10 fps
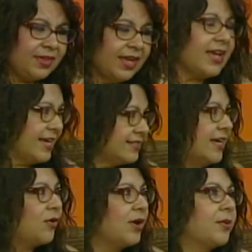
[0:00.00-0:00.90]
que ya
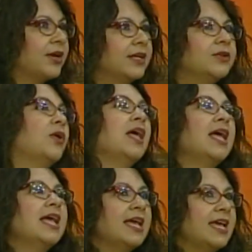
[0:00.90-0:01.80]
están colaborando,
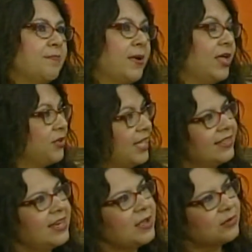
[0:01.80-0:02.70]
pero ya
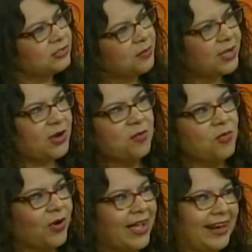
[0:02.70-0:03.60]
tenemos también
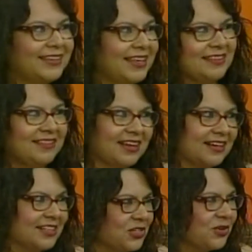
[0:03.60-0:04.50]
como carácter
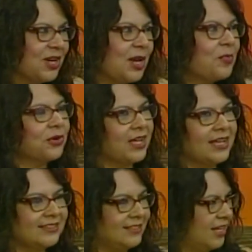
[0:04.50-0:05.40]
internacional, porque
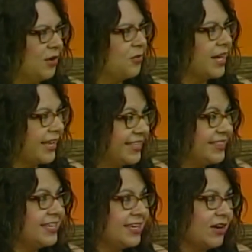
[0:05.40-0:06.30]
ahí está ah, una
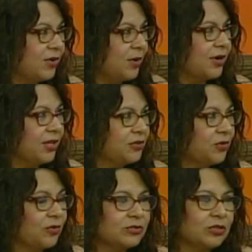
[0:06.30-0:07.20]
argentina colaborando
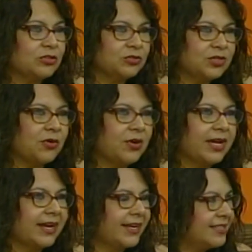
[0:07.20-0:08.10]
con nosotros, una
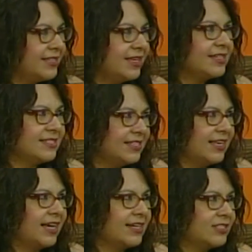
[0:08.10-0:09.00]
colega argentina,
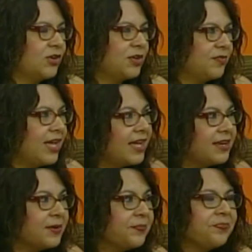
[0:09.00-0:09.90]
Cecilia García Olivieri,